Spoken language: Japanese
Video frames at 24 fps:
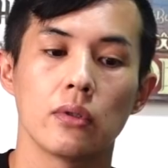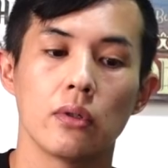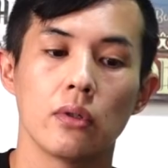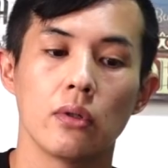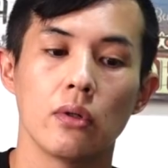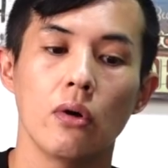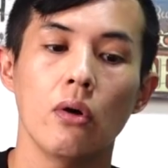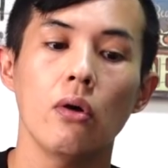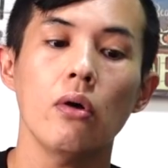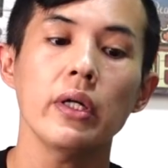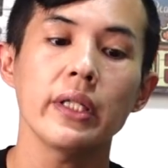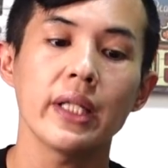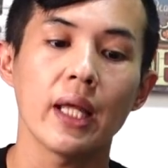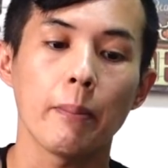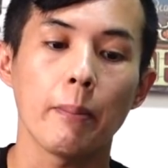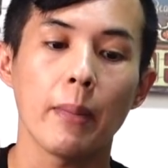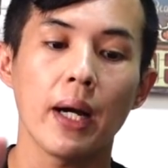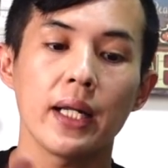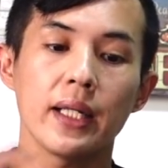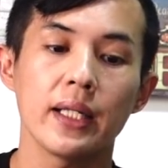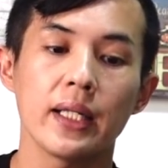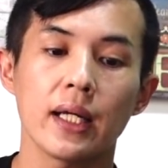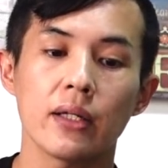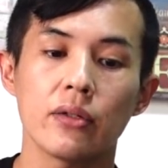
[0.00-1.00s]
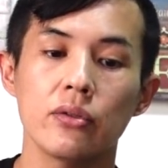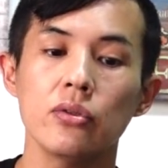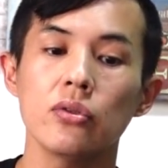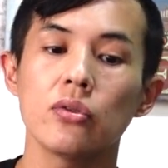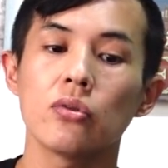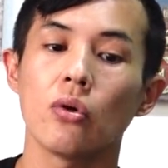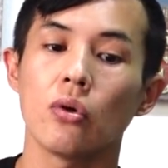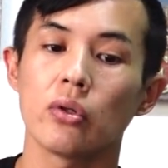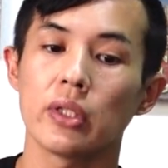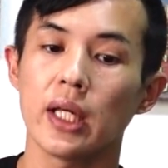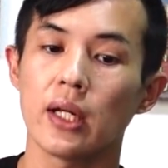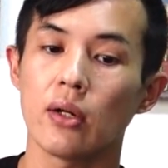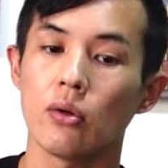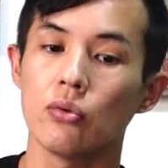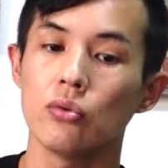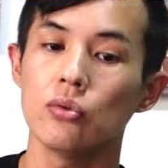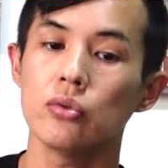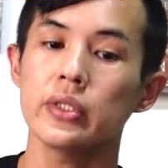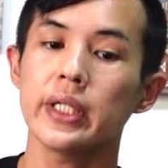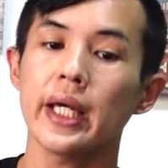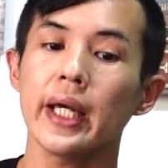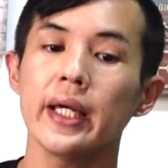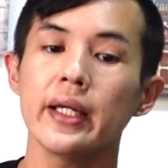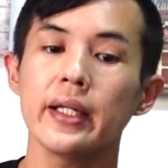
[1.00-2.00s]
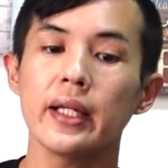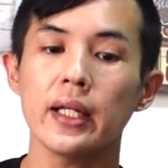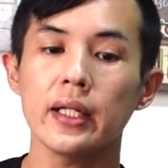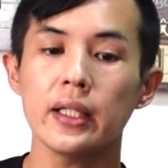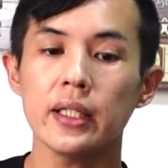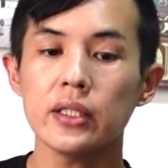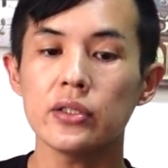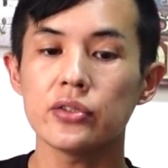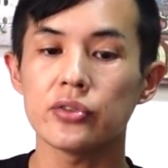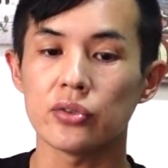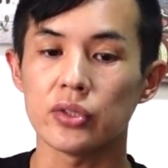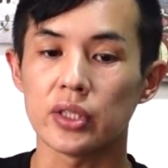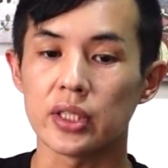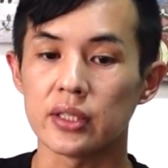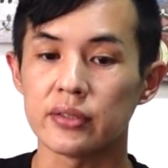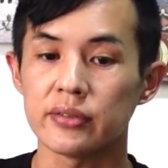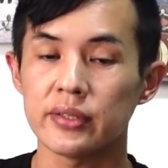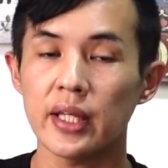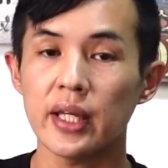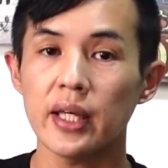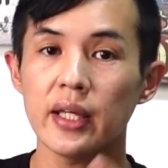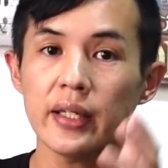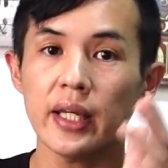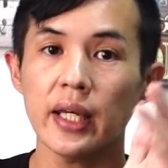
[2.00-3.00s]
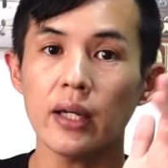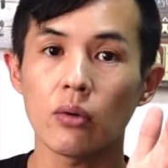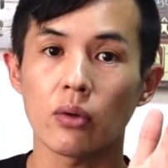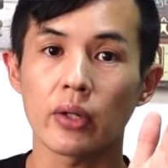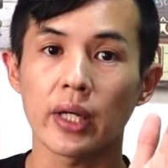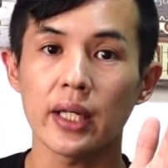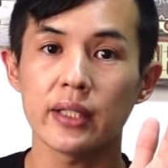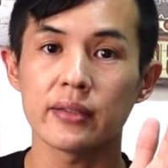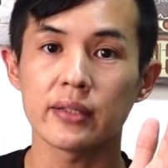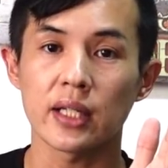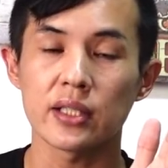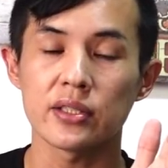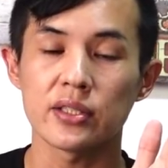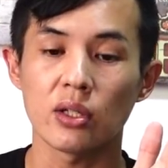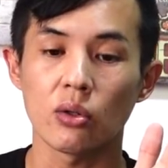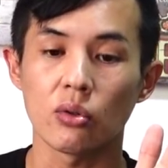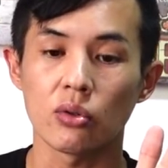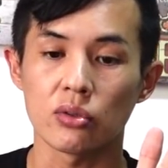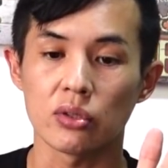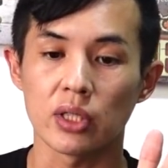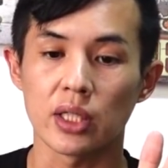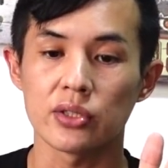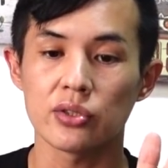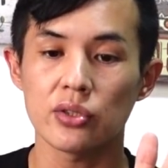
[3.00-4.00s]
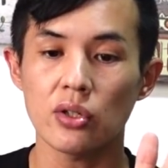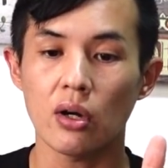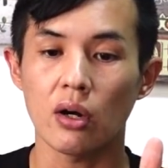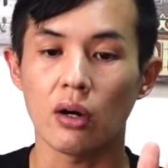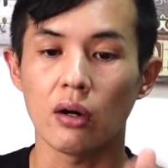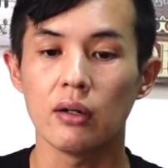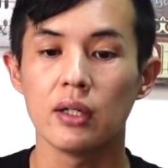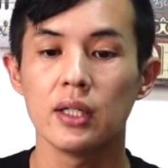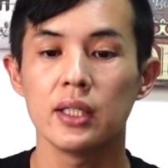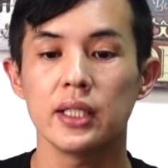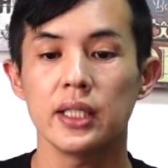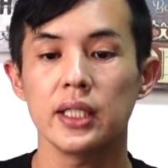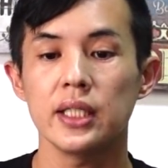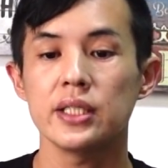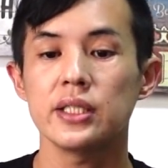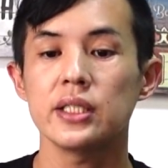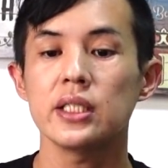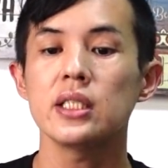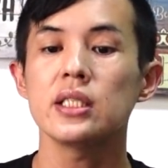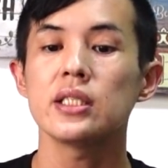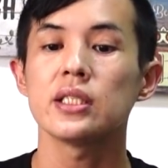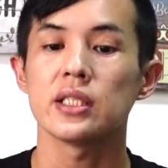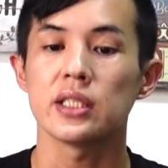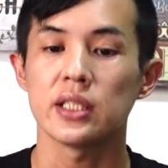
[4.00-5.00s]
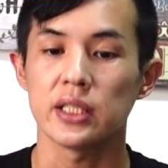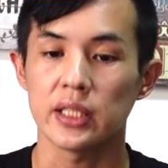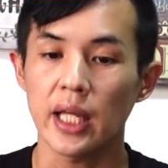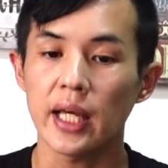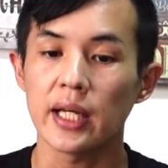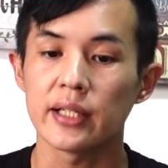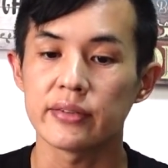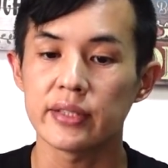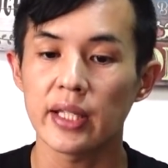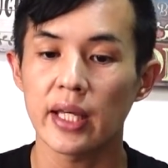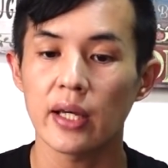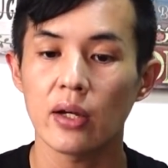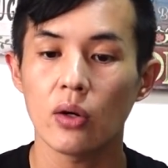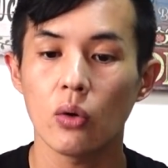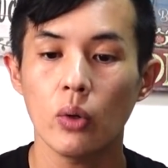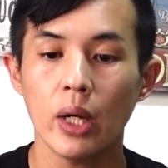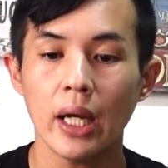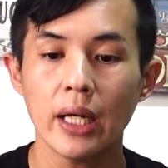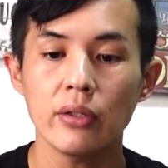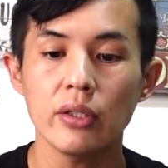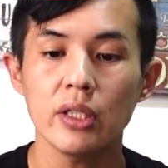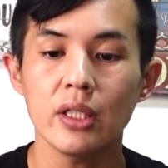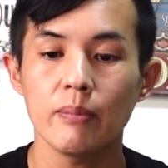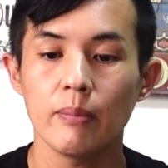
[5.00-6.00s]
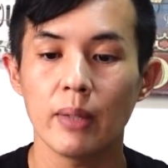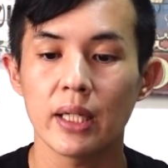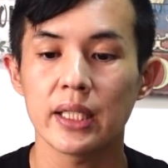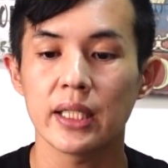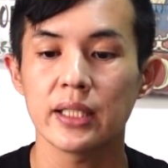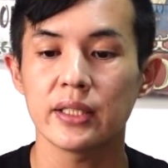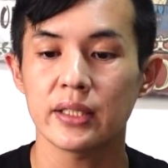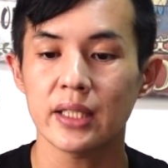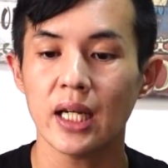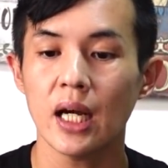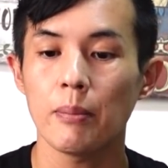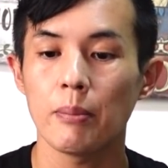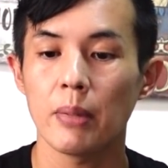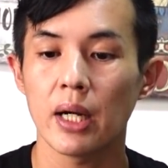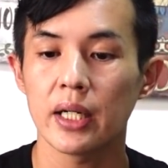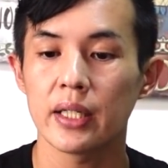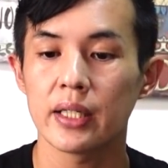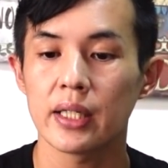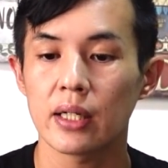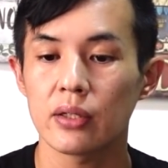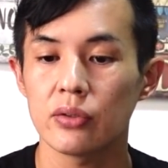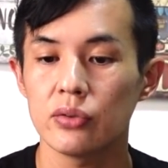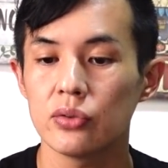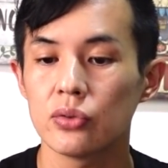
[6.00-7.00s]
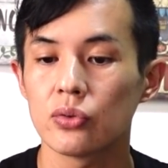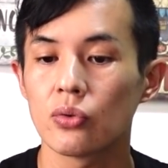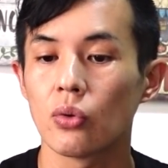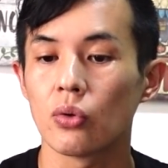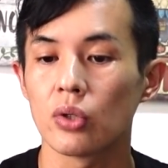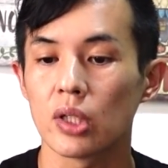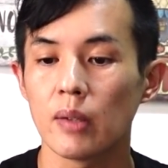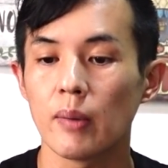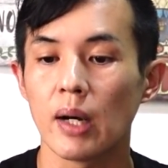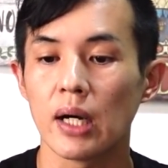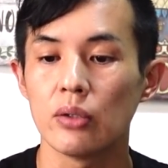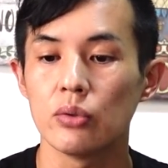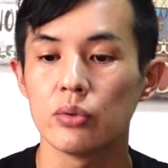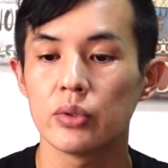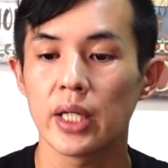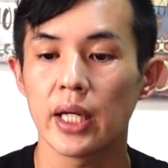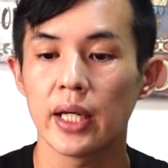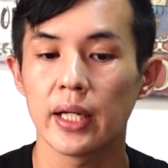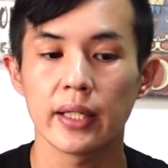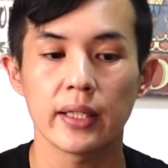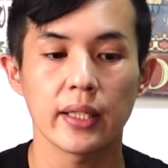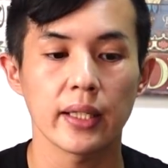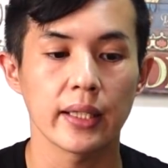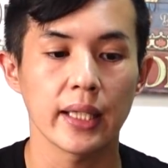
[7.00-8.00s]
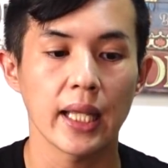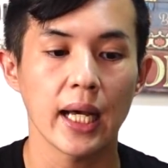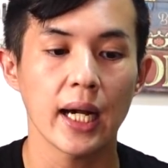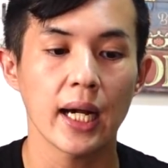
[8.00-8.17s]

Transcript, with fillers: ほいで、マニラ空港での受け入れ人数に制限を現在しておるでしょう。いちにちにね、せんごひゃくにんまでしかマニラ空港では受け入れてな